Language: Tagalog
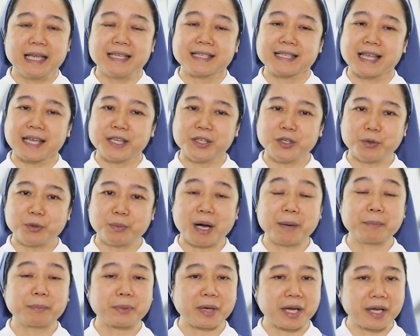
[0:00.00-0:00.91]
Sa inyong
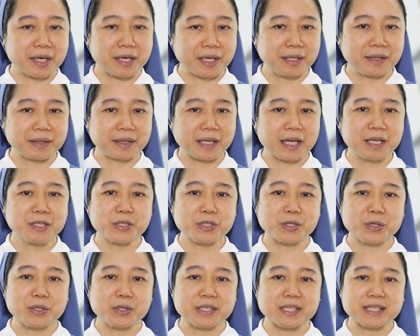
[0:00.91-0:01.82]
mga prayer
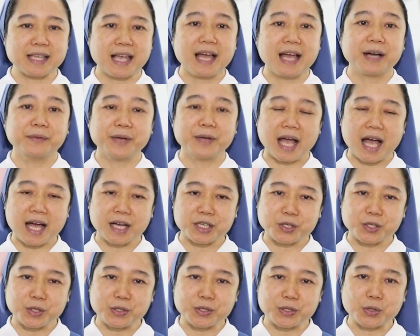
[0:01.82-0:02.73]
intentions,
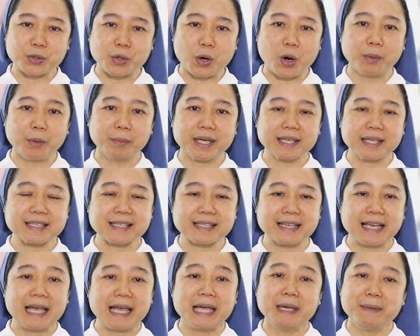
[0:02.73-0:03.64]
reactions o comments,
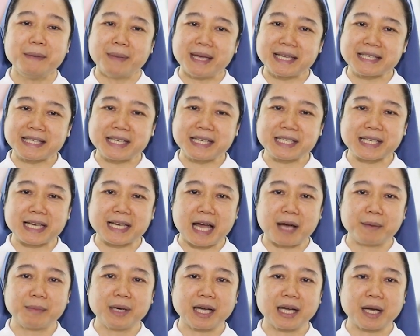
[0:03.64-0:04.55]
i-message
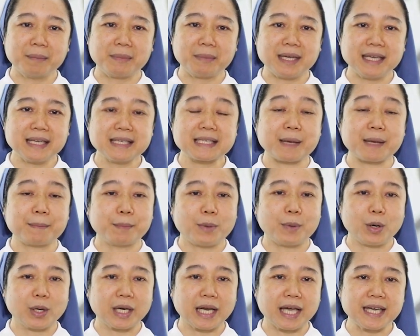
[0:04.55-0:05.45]
lamang kami sa
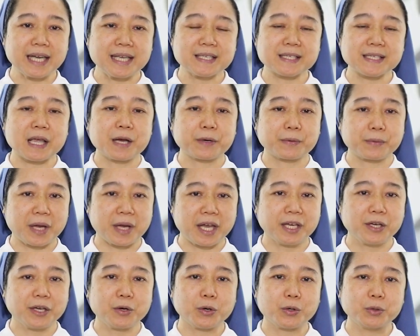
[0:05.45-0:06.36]
Paulines
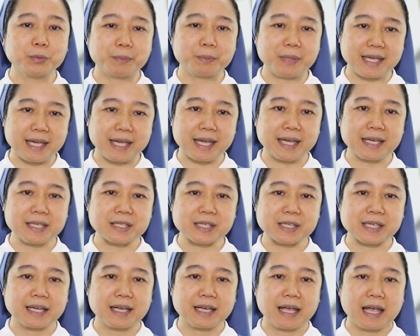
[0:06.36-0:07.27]
Radio PH.